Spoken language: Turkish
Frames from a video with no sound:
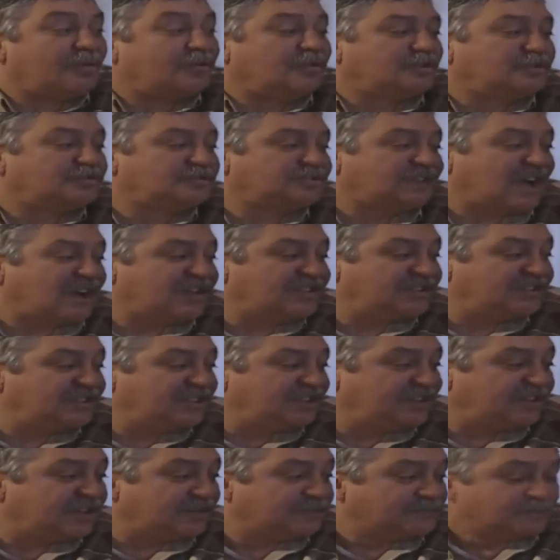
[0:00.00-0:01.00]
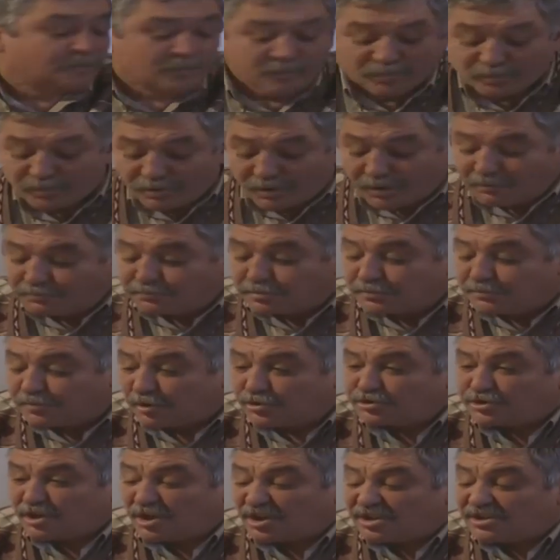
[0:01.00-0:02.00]
Ondan değil, bu
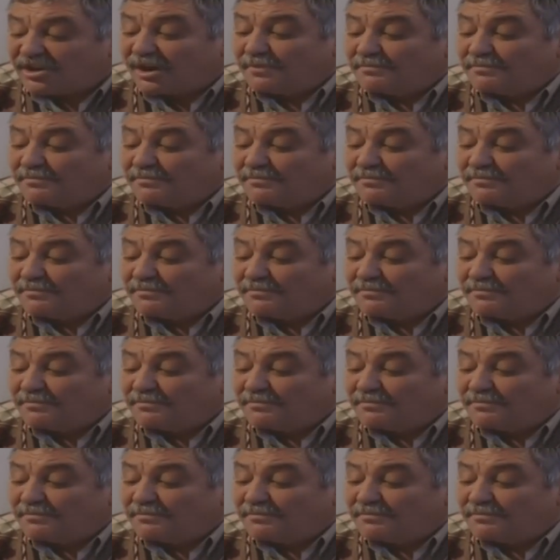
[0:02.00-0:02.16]
boza